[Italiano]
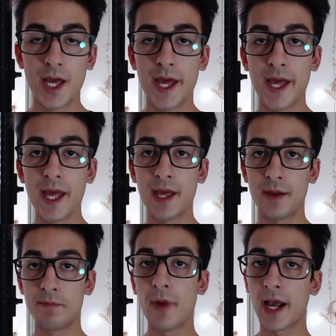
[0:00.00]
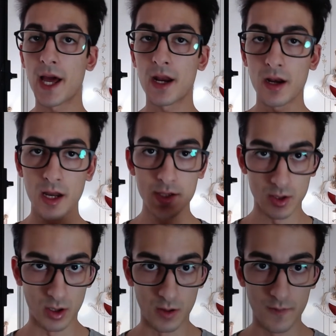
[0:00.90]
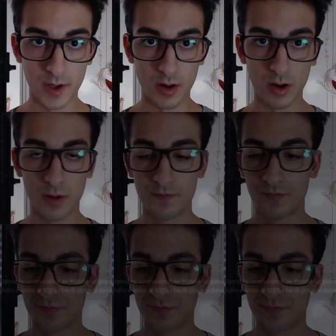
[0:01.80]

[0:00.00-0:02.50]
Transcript: e magari risolverlo. Apro